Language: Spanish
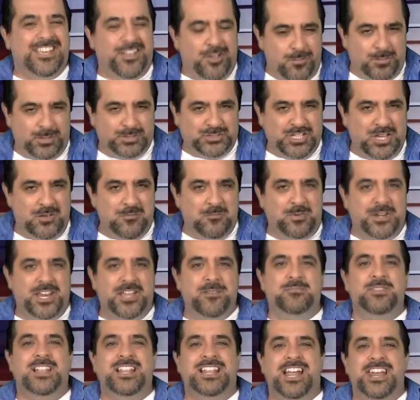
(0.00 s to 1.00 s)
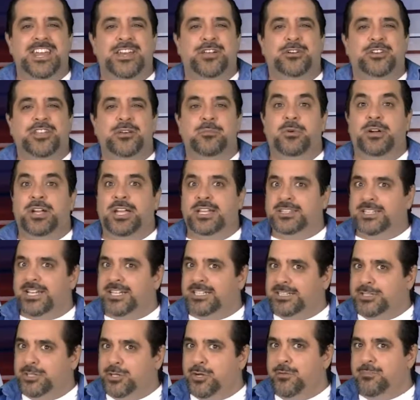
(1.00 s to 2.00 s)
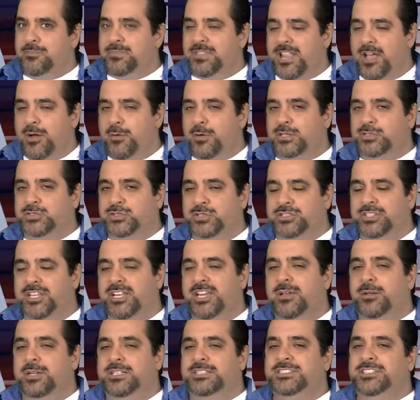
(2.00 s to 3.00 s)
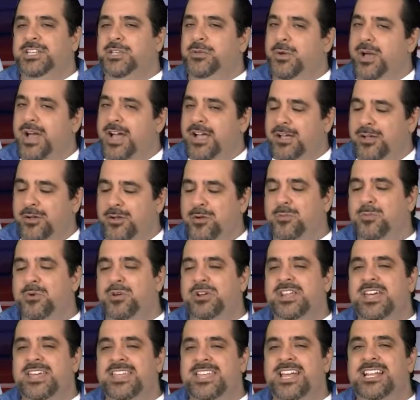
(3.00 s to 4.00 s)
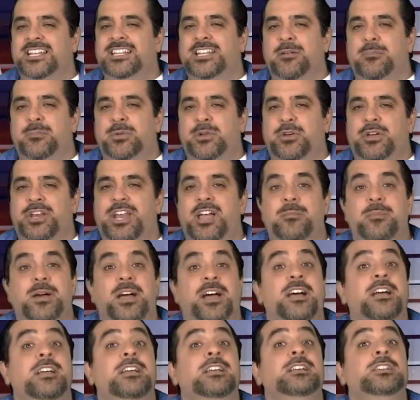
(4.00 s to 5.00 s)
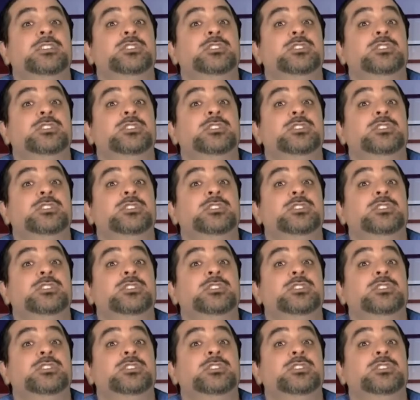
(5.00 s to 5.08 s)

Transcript: Como siempre, les recordamos que tanto la versión televisiva como radial del programa